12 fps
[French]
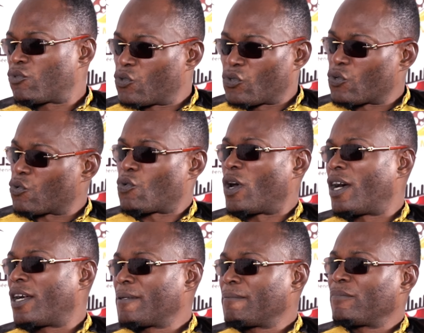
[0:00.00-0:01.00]
toujours quoi.
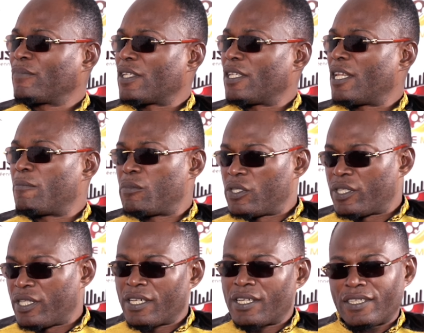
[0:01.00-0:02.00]
La
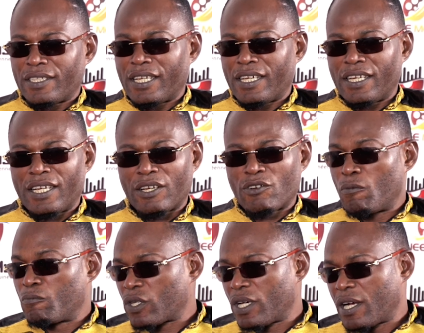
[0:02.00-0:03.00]
musique, c'est
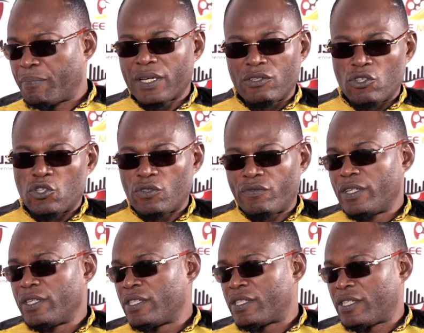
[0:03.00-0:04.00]
comme ça. Après, je suis
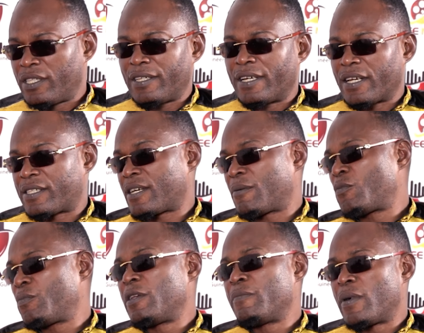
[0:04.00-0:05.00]
venu ici, grâce à mon
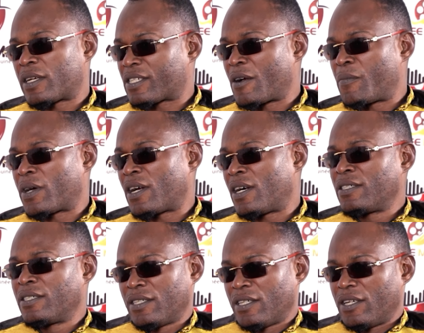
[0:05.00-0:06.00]
maître Max Camara.
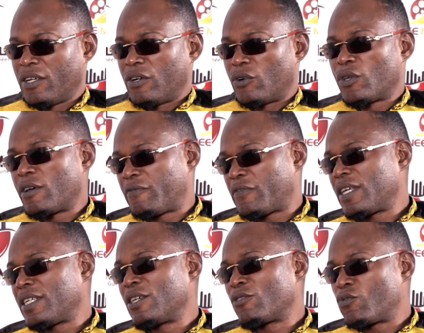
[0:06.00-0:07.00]
On a fait
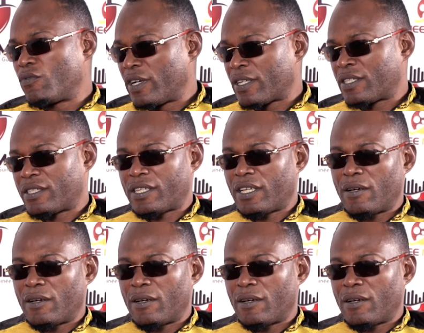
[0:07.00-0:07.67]
une découverte. C'est